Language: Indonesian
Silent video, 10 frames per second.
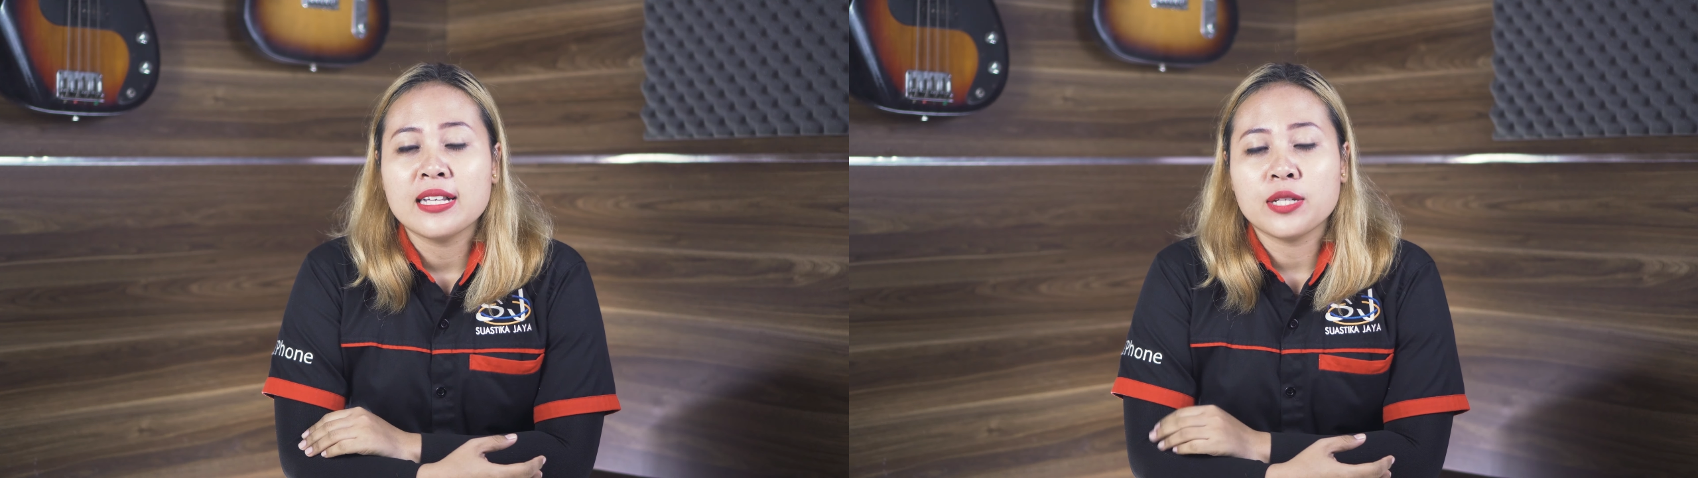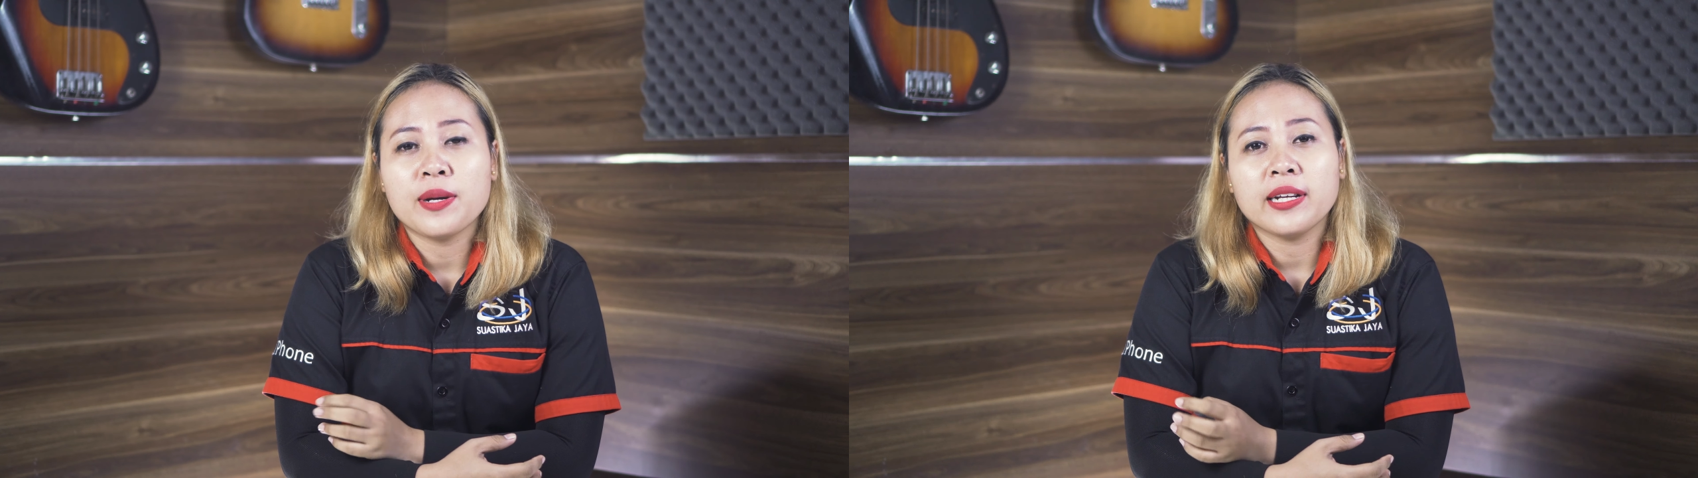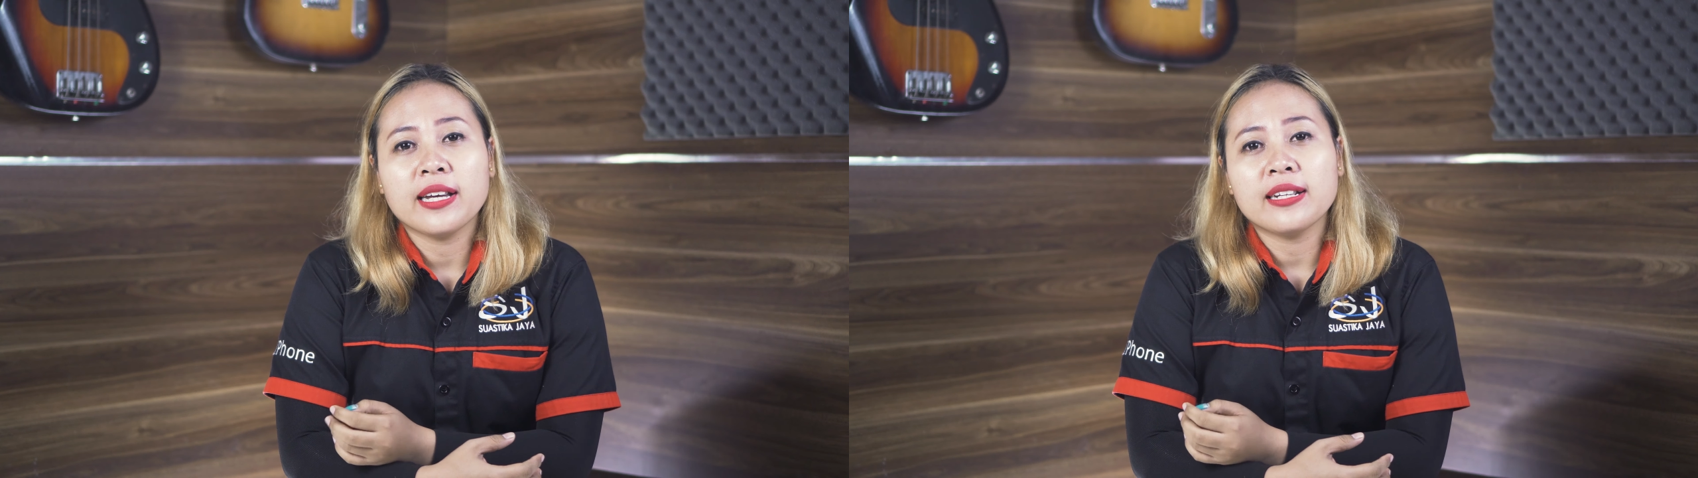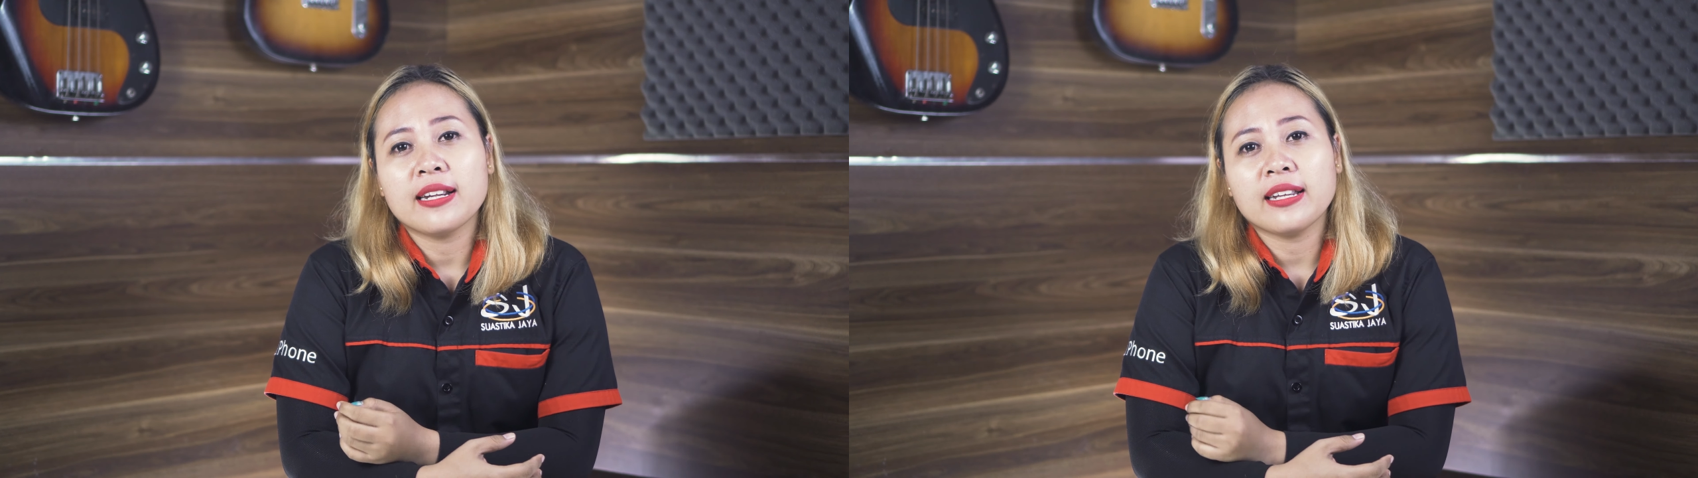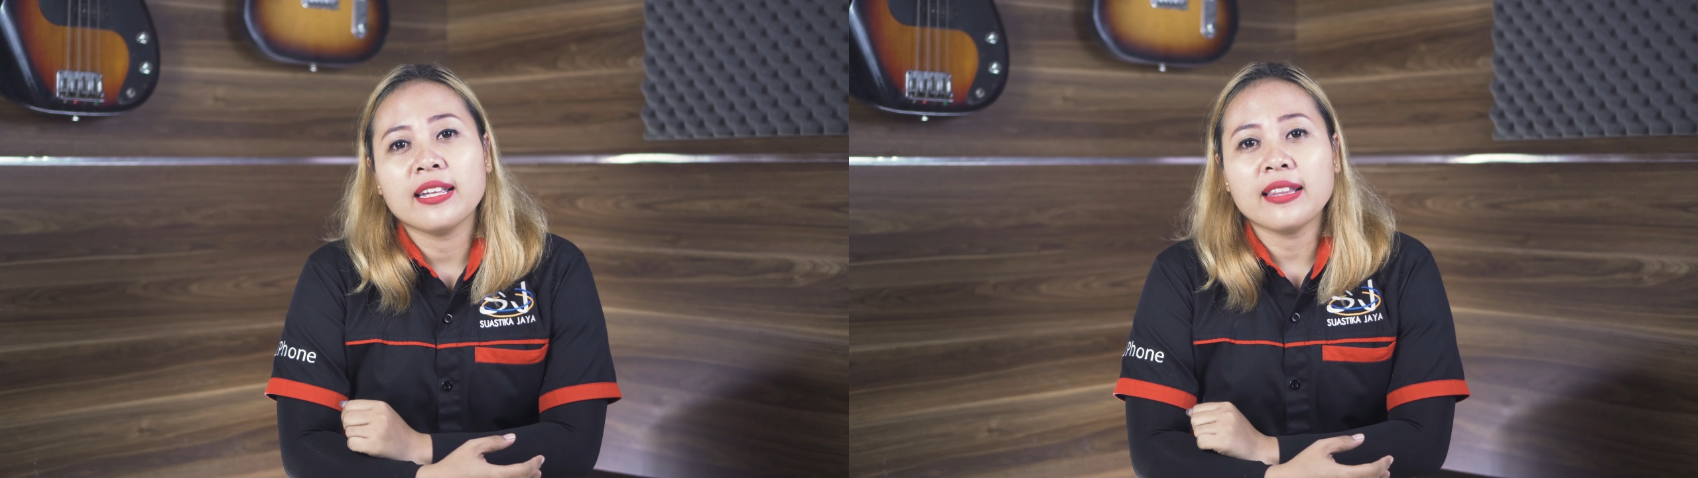sebagian
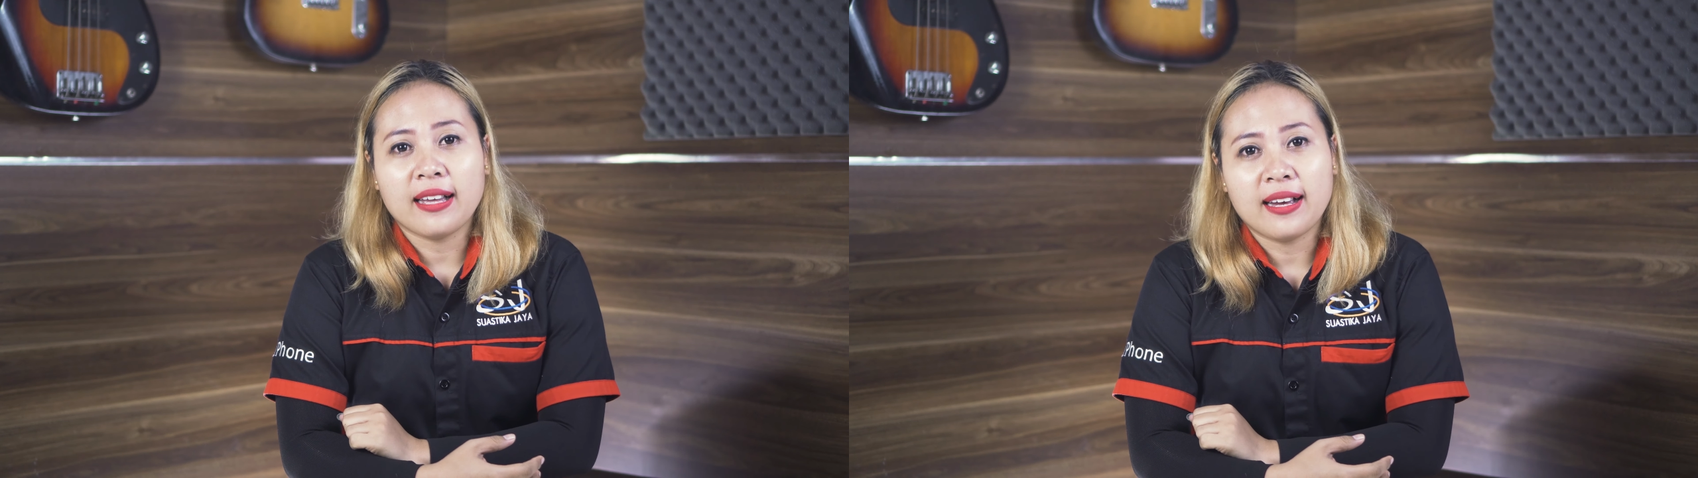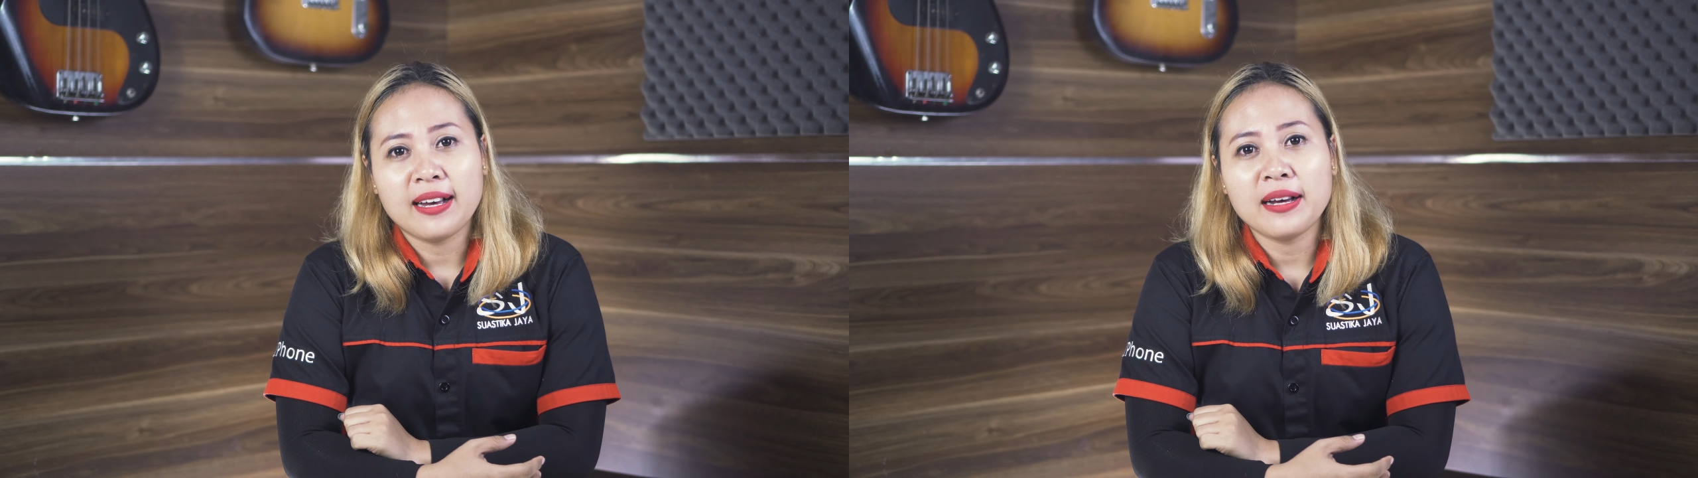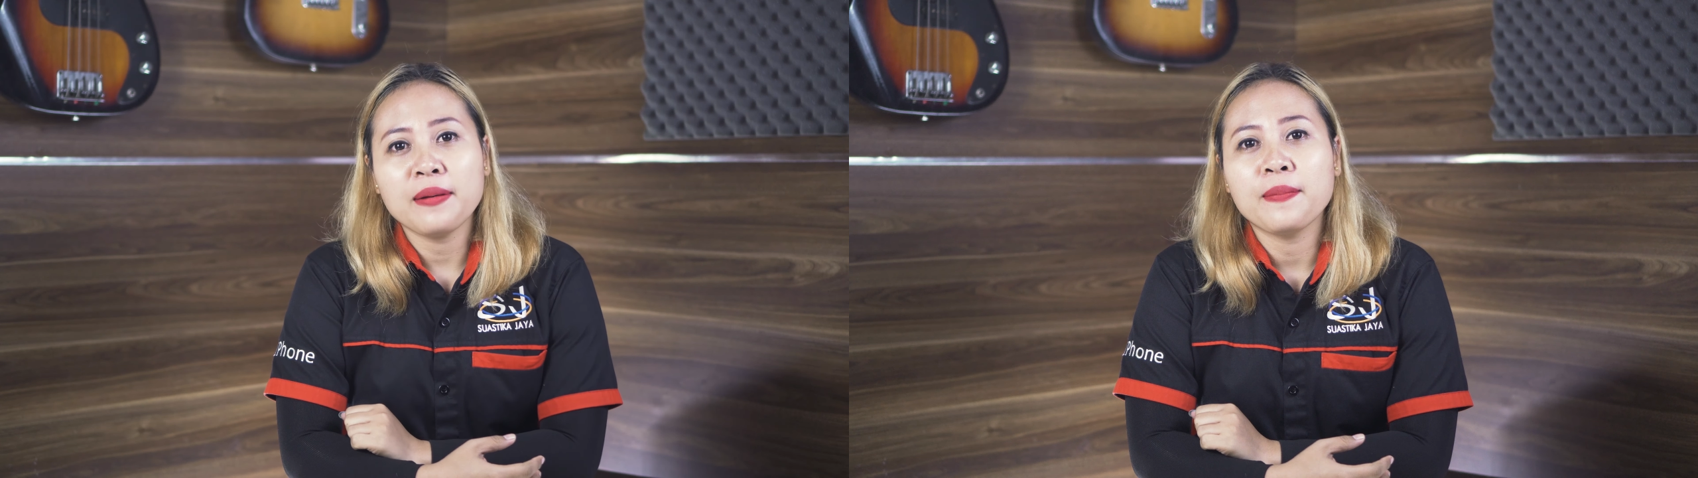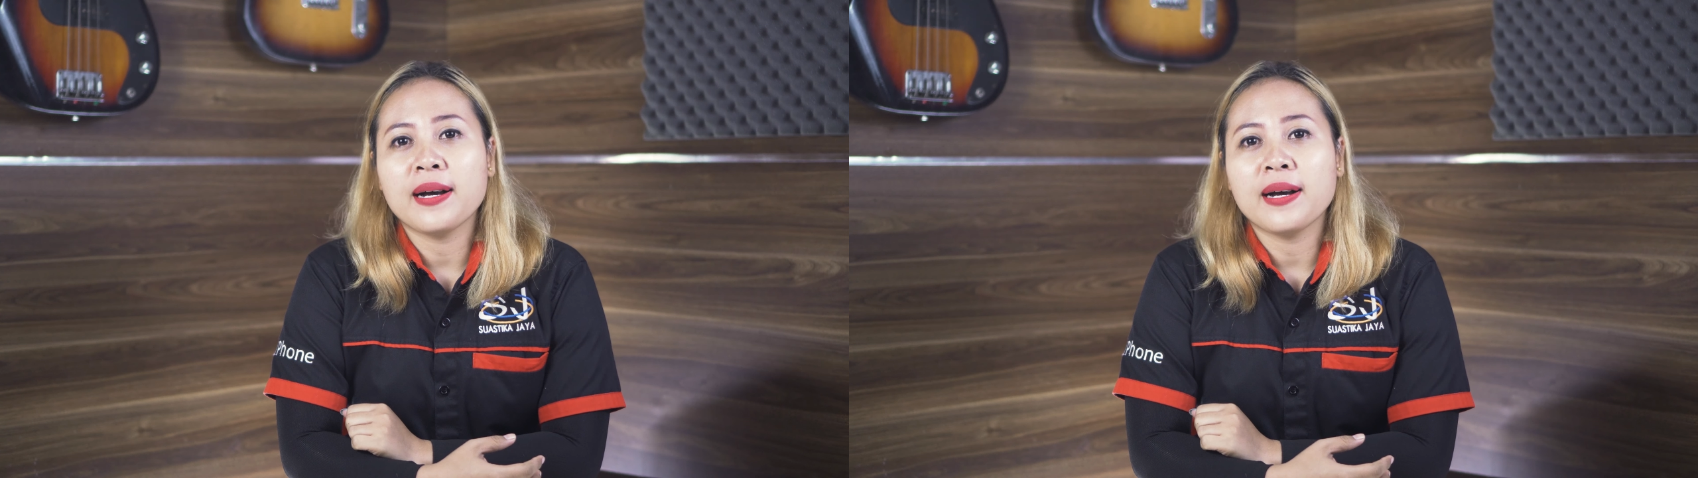dari kita